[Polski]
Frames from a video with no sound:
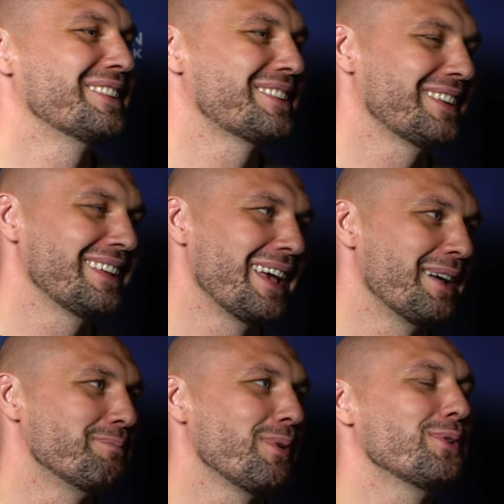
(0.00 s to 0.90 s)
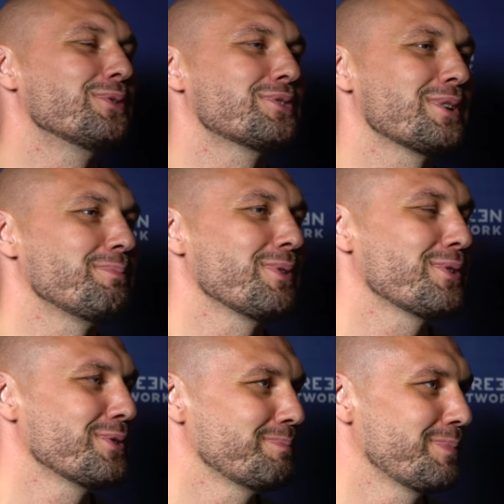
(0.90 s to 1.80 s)
Jutro nie. Pojutrze, po,
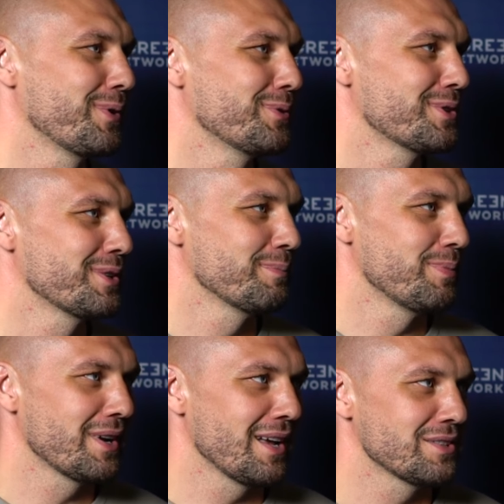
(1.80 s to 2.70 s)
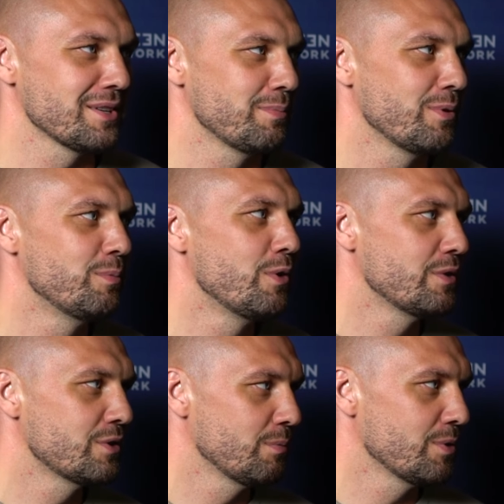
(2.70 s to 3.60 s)
pojutrze to pokażę, bo
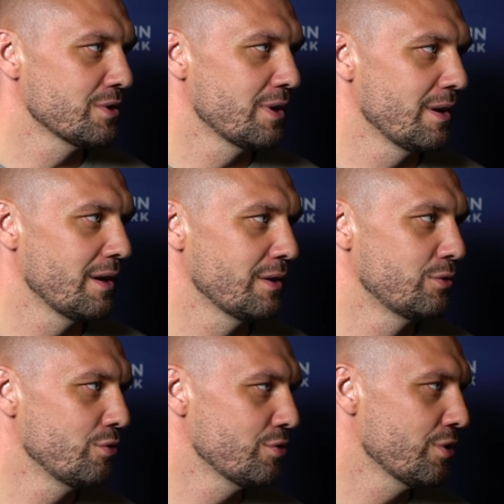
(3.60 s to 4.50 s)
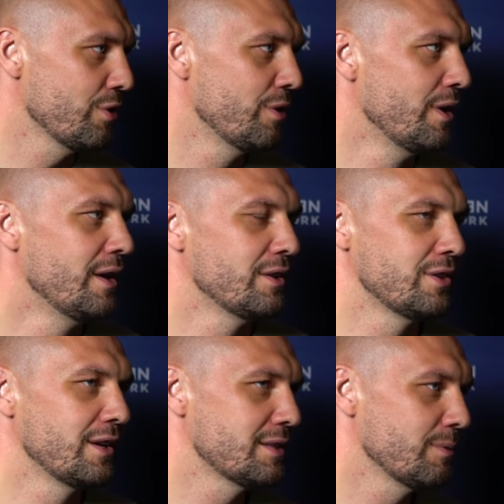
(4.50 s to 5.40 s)
mówić to można dużo,
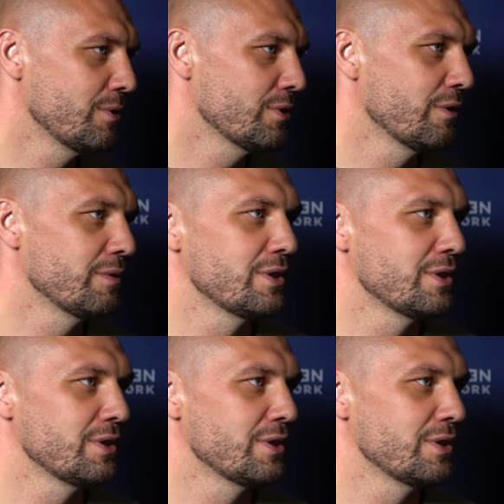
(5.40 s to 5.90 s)
czy jestem gotowy,